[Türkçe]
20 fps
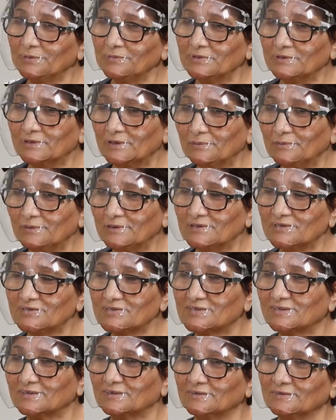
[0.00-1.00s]
benim
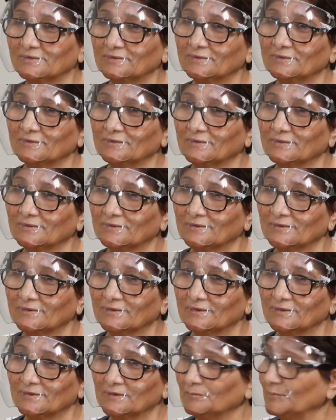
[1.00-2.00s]
gidebilirsin. Evet
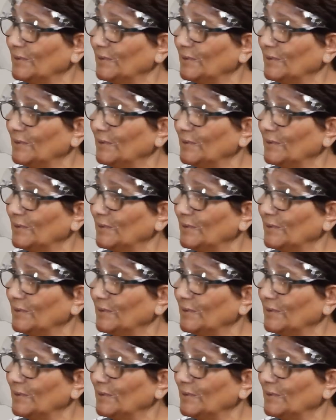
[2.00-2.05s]
niye